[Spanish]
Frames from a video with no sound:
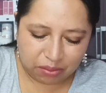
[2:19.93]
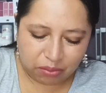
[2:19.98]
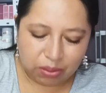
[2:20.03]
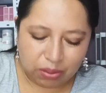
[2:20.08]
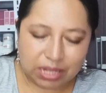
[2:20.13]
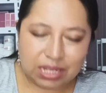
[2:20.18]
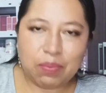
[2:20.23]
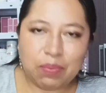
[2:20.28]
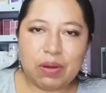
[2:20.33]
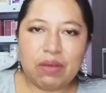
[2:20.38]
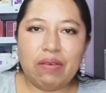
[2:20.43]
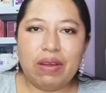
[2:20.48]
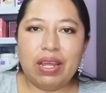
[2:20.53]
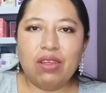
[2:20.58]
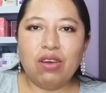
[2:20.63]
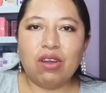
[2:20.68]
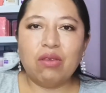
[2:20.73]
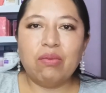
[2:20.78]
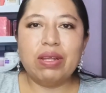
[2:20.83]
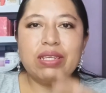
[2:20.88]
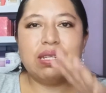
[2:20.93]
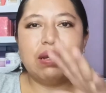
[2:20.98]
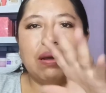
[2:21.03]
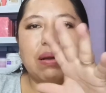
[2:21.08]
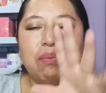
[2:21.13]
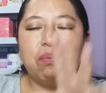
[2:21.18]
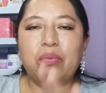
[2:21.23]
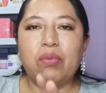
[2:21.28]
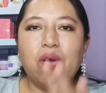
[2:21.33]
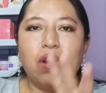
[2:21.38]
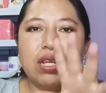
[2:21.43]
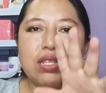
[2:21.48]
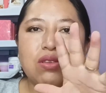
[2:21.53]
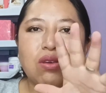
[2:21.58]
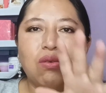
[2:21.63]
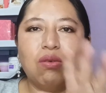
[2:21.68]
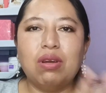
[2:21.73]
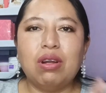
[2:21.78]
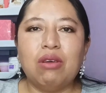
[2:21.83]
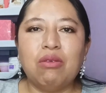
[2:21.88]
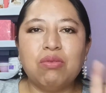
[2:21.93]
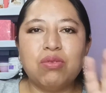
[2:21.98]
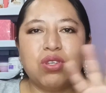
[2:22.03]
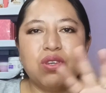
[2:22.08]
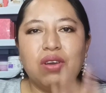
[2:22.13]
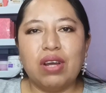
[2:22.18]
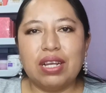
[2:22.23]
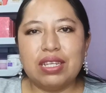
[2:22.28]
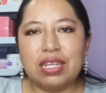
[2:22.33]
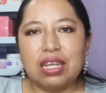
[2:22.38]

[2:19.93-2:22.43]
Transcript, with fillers: Hubiese preferido que hubiesen puesto una opción